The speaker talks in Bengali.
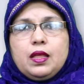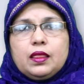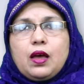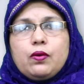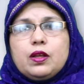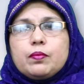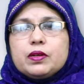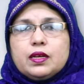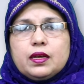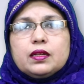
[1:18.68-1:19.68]
তাহলে আমরা
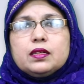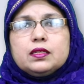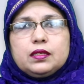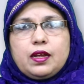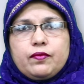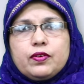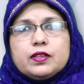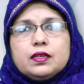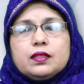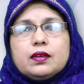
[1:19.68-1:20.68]
সেক্ষেত্রে যেটা অ্যাডভাইস
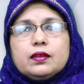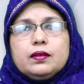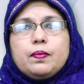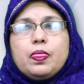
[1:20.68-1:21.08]
দিয়ে থাকি